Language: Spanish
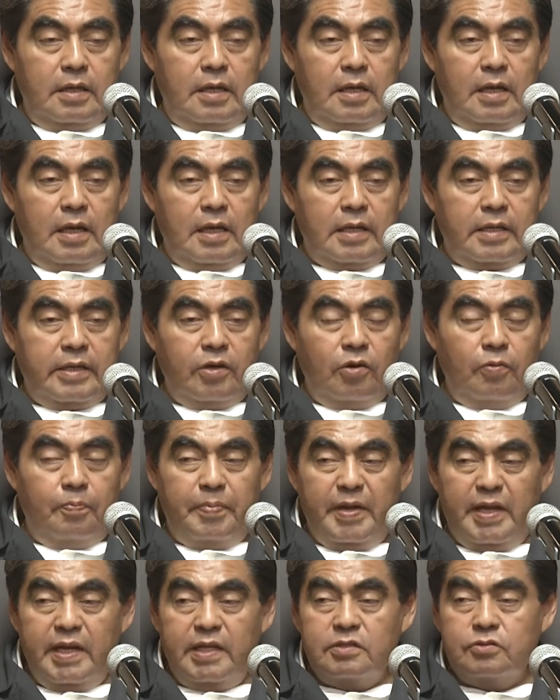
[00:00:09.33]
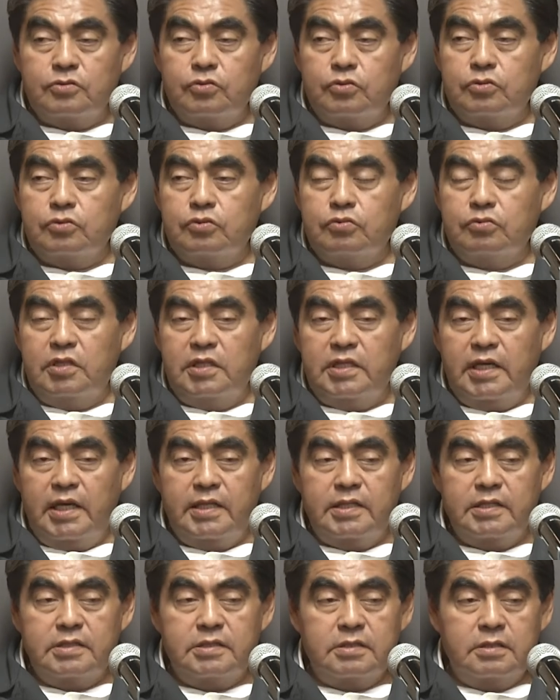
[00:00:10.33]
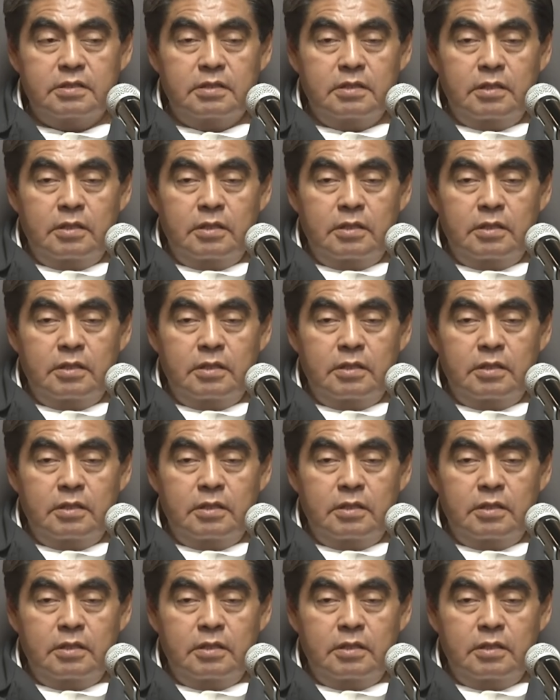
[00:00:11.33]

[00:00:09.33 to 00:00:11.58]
a que operen sus unidades